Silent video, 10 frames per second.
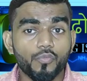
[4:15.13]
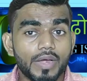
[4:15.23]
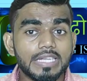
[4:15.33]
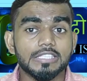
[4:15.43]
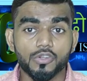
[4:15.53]

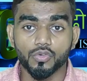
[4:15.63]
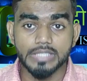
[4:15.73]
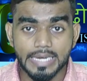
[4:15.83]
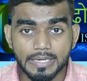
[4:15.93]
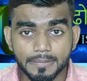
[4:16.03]
वहीं से हो
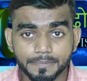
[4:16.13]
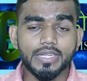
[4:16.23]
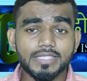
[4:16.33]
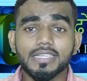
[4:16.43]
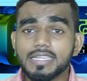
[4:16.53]
जाएगा तो
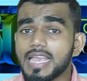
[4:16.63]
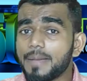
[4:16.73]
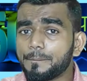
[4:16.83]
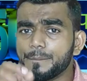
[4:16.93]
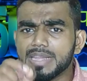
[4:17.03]
इसलिए
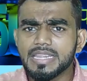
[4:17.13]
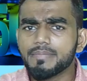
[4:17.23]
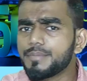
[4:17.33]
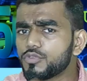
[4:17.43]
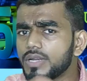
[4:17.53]
आप
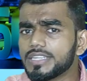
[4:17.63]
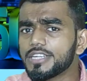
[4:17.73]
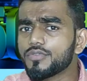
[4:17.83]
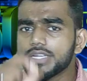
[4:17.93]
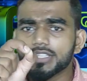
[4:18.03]
मिनिमम
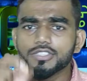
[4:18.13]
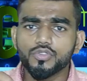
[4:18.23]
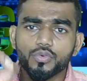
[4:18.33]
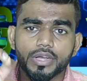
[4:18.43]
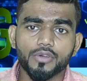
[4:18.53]
ट्वेंटी क्वेश्चन
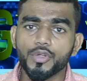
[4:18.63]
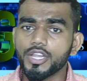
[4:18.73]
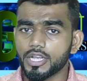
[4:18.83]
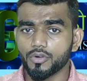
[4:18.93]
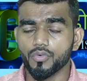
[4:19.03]
तो करो
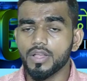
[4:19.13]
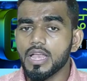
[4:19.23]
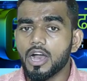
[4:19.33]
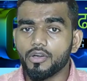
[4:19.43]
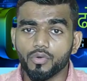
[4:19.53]
ही करो
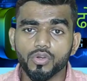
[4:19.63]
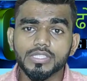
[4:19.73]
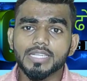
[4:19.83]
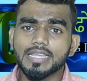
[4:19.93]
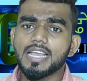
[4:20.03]
और हो
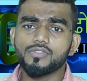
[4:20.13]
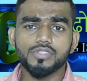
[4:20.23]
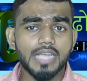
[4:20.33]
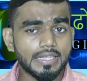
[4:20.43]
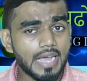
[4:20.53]
सकता है तो
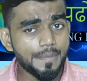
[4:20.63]
ज्यादा